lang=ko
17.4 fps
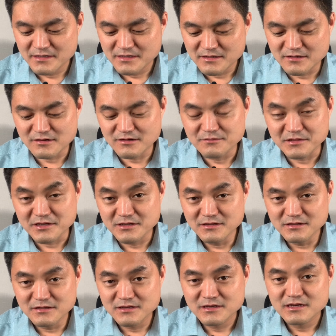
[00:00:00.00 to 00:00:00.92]

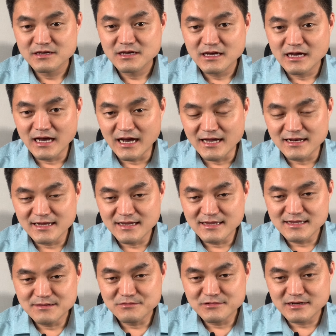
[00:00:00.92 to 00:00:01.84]
그러면
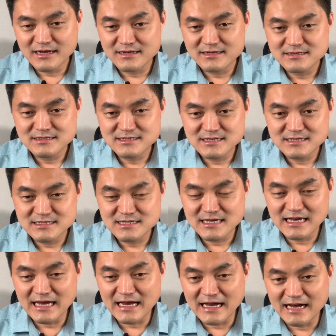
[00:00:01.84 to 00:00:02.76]
하나님을 아는
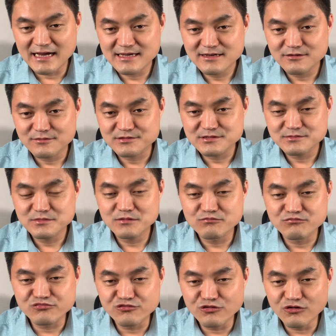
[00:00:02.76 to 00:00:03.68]
지식이 아예
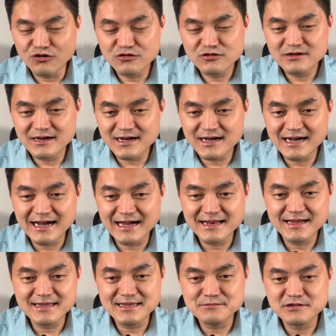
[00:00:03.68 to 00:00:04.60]
없으면 무언가가
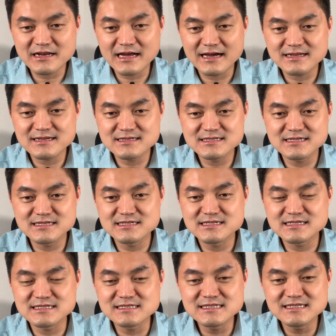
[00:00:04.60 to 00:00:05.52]
하나님을 아는
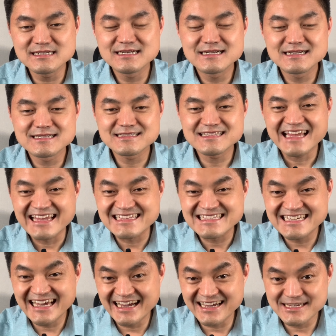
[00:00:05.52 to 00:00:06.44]
지식을
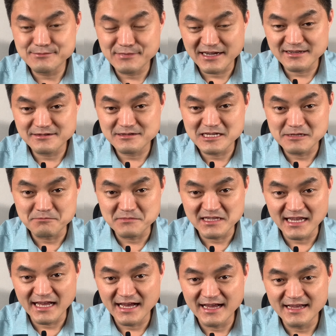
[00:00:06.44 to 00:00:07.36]
대체하기
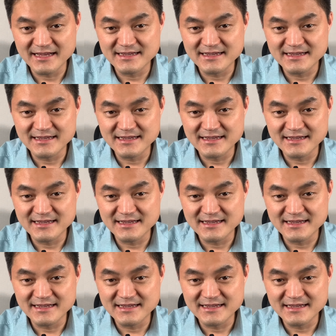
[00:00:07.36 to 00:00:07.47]
마련입니다.